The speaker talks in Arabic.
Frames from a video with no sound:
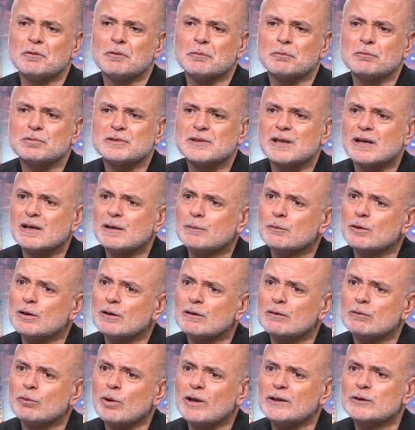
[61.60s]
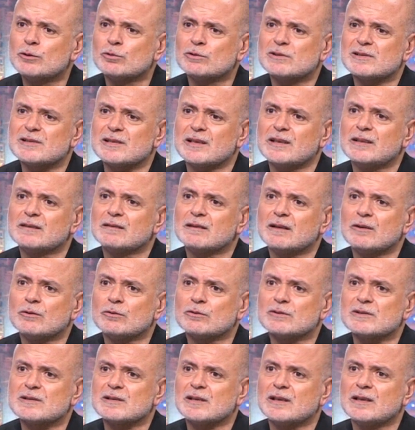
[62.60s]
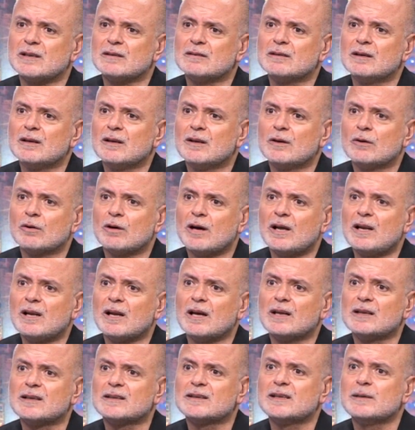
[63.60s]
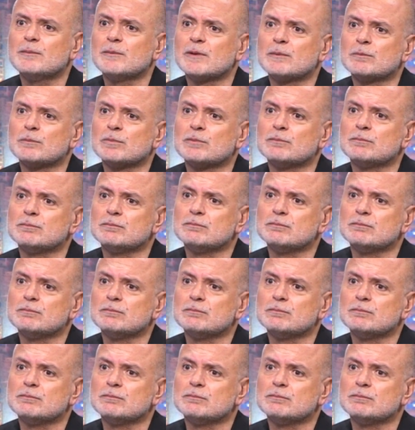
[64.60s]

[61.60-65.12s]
انه صار لي من 91 92 هلا انا دائما